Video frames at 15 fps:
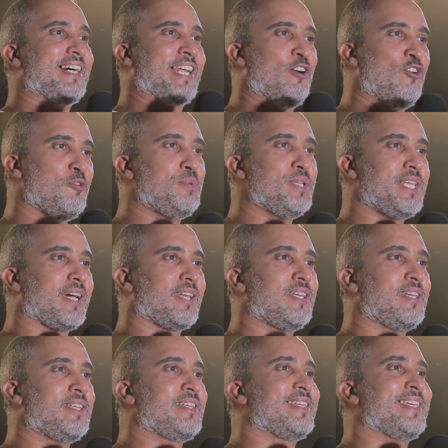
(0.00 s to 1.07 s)
رؤوف بن
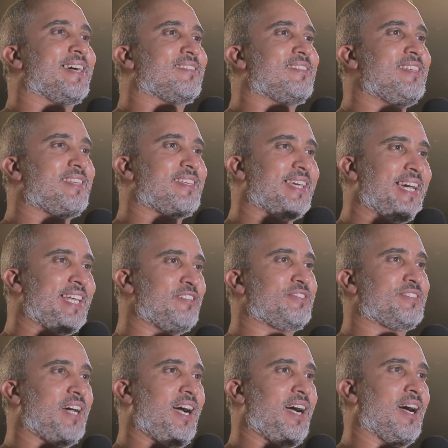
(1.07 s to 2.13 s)
يغلان يعطيك ألف
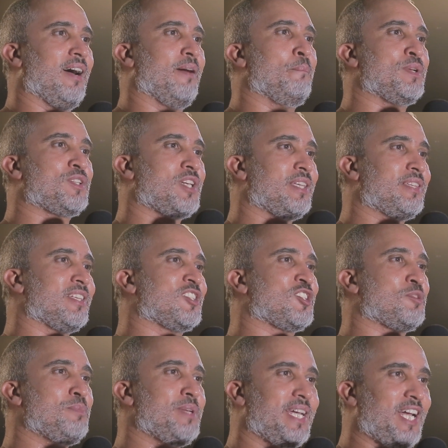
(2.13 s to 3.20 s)
صحة بشهادة
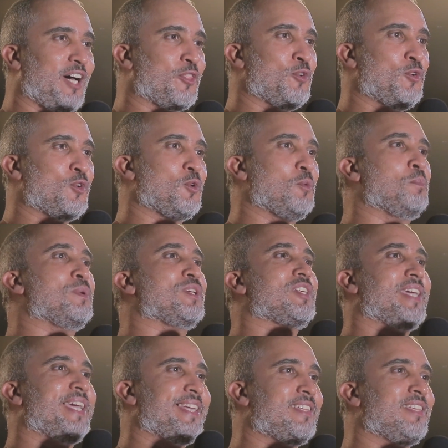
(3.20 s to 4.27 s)
جميع الحضور
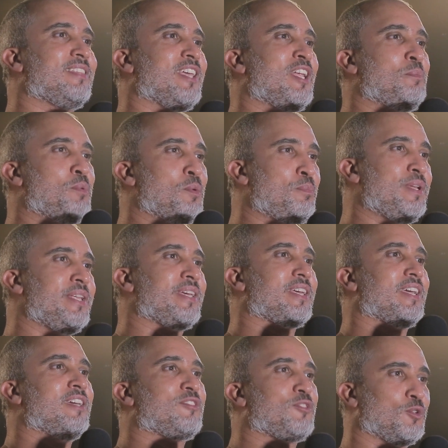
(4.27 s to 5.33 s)
بشهادة
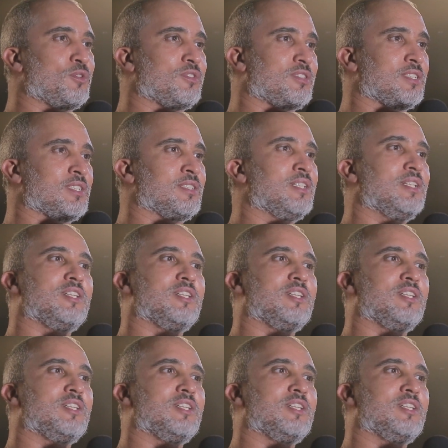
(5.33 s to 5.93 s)
الببليك التونسي